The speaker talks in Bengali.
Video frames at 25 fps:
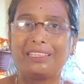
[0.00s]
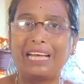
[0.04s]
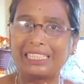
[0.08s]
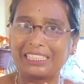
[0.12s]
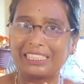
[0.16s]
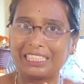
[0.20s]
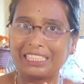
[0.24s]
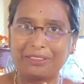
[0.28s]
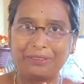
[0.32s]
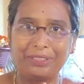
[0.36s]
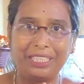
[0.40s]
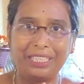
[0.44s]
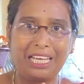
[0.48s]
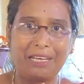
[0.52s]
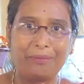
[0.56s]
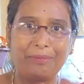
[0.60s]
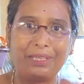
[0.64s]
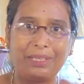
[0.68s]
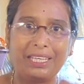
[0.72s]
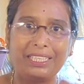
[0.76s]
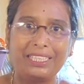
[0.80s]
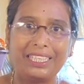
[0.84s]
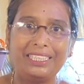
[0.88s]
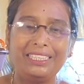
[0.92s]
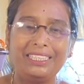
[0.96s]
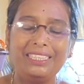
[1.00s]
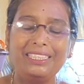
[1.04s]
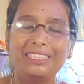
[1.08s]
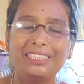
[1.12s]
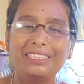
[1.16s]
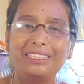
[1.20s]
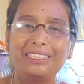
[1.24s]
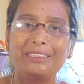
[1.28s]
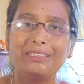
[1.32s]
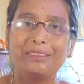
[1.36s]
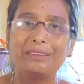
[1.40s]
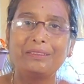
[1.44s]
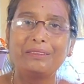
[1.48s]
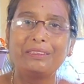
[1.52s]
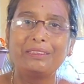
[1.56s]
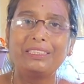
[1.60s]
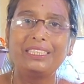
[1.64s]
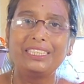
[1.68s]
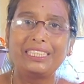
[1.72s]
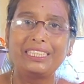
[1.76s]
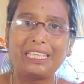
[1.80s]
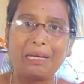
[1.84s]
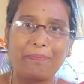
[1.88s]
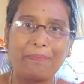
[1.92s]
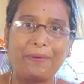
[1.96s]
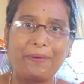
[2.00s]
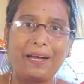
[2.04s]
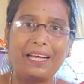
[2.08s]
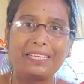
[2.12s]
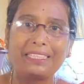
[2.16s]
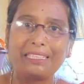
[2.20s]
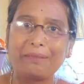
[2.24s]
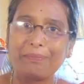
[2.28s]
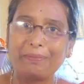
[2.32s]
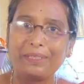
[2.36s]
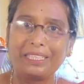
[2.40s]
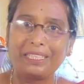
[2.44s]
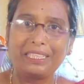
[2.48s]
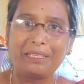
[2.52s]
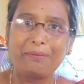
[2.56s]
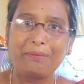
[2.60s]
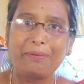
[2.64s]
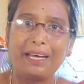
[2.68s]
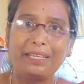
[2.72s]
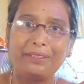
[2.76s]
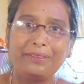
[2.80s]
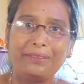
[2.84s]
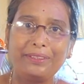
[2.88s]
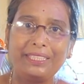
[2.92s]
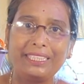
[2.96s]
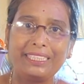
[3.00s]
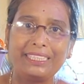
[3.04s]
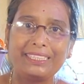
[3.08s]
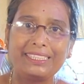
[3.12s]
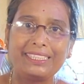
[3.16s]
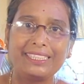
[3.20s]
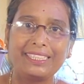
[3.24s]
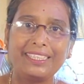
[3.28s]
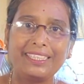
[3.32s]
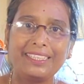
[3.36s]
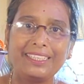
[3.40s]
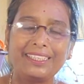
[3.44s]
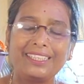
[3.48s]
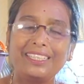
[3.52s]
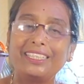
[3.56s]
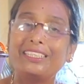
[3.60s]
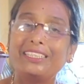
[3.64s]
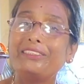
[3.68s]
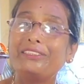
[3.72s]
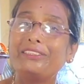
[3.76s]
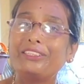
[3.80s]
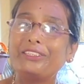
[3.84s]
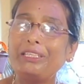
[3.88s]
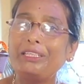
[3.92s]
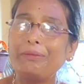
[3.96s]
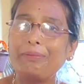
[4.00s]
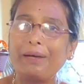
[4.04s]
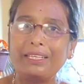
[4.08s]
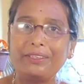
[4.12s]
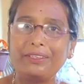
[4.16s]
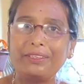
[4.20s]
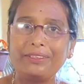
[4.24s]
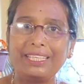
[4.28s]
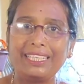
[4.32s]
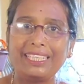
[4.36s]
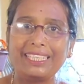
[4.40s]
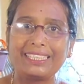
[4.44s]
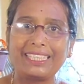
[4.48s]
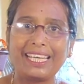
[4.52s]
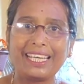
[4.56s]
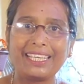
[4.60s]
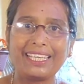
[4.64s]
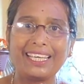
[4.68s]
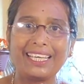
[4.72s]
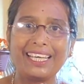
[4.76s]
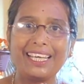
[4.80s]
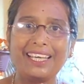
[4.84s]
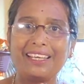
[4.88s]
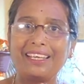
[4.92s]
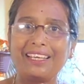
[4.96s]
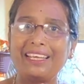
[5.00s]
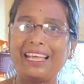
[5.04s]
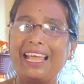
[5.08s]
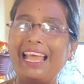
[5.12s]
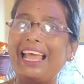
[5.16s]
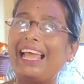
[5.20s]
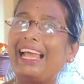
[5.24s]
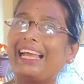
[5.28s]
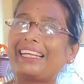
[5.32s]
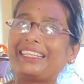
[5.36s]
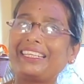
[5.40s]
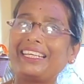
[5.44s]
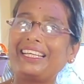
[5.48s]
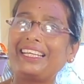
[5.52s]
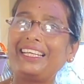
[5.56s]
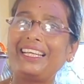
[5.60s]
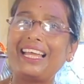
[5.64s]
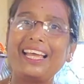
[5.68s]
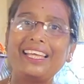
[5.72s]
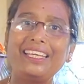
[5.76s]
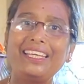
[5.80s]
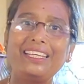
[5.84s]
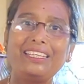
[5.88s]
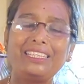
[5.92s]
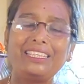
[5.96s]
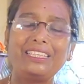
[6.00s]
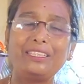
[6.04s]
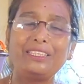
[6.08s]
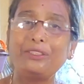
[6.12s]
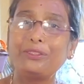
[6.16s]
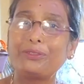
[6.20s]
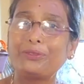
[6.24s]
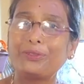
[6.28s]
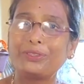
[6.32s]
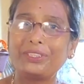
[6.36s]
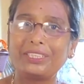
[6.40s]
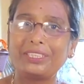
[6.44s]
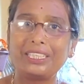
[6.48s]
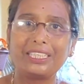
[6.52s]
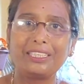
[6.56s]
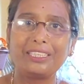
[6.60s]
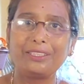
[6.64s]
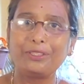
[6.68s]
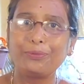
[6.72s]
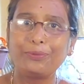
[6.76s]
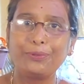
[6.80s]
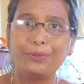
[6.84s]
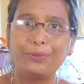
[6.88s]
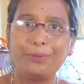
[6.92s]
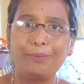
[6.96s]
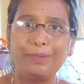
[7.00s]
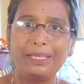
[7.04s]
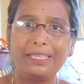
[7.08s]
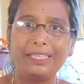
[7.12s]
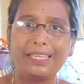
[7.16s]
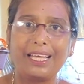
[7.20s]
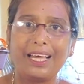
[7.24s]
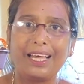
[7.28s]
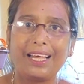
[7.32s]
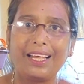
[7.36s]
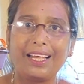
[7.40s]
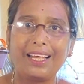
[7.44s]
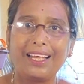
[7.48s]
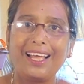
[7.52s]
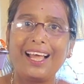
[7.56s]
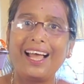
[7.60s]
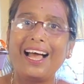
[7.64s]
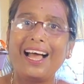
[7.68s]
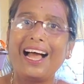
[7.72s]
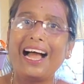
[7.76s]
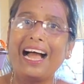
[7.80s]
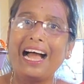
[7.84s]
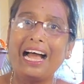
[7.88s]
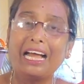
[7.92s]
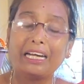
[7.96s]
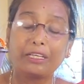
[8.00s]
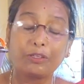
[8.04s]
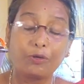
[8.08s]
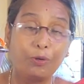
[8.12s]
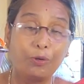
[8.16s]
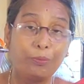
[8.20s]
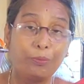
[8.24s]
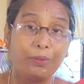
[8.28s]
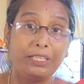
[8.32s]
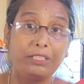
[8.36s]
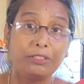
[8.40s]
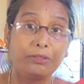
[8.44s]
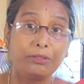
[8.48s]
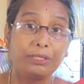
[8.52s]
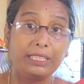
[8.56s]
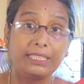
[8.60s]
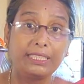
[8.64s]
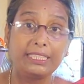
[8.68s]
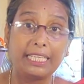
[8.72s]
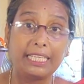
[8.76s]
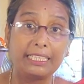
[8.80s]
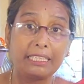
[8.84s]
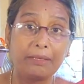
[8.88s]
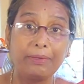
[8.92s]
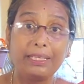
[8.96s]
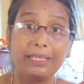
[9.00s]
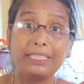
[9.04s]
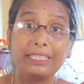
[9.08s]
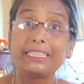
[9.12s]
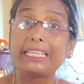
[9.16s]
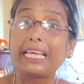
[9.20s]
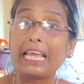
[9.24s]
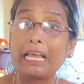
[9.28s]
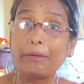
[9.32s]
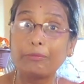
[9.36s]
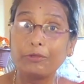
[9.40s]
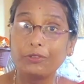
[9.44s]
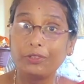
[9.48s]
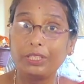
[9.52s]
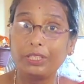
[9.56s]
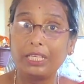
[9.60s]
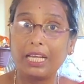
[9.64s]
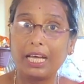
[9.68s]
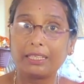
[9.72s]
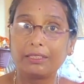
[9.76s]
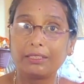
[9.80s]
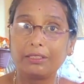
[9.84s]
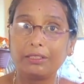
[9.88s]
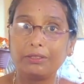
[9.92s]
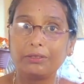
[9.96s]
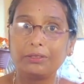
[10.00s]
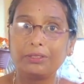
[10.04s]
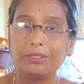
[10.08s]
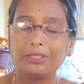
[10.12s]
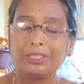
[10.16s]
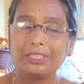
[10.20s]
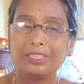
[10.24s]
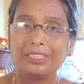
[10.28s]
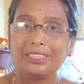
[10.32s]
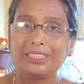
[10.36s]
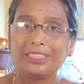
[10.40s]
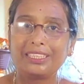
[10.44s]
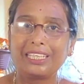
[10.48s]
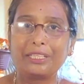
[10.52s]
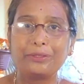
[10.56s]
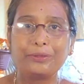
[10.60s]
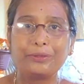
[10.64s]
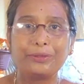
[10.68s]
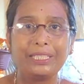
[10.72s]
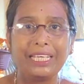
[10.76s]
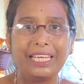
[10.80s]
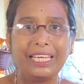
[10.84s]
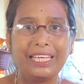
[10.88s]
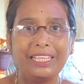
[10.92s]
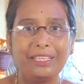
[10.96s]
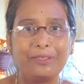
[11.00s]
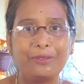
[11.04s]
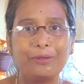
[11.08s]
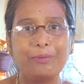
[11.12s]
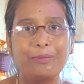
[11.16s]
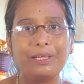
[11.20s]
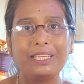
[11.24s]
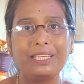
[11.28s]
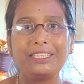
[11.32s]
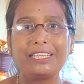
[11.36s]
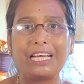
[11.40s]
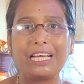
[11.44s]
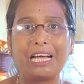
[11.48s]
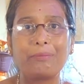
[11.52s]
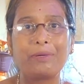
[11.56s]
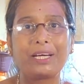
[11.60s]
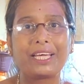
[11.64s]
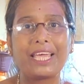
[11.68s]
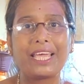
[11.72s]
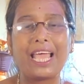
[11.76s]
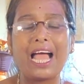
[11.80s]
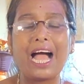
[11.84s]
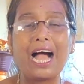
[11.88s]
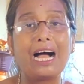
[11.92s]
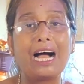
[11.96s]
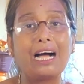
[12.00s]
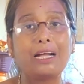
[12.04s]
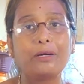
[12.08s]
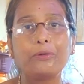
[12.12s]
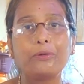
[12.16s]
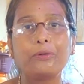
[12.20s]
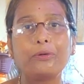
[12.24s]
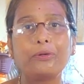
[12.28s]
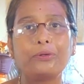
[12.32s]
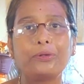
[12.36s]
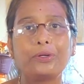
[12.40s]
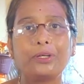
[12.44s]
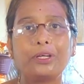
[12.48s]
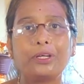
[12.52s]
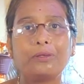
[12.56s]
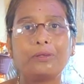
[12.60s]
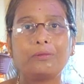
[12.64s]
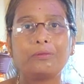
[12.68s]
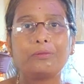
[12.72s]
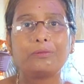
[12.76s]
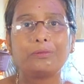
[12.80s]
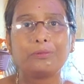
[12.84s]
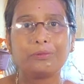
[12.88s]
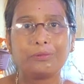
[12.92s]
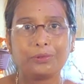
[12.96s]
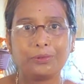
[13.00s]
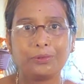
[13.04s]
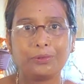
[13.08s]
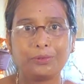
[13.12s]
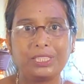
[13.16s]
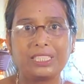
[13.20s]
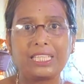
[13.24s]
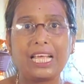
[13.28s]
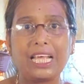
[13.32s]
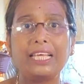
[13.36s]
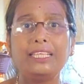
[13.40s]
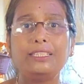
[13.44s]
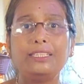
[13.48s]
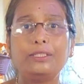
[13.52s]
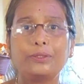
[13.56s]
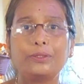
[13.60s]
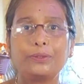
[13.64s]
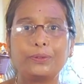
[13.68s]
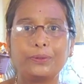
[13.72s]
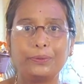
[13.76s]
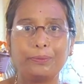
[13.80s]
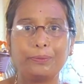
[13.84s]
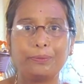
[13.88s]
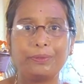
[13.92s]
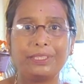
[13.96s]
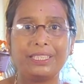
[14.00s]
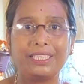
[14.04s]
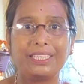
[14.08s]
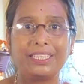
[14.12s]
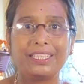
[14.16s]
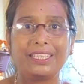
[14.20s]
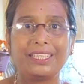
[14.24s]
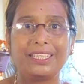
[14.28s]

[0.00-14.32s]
আশা করি আমার এই গীতা পাঠ আপনাদের ভালো লেগেছে যদি ভালো লেগে থাকে একটা লাইক কিন্তু করতে কিন্তু ভুলবেন না আর কমেন্ট করে জানাবেন কেমন লাগলো কারণ এই কমেন্ট আমাকে আরও উৎসাহিত করবে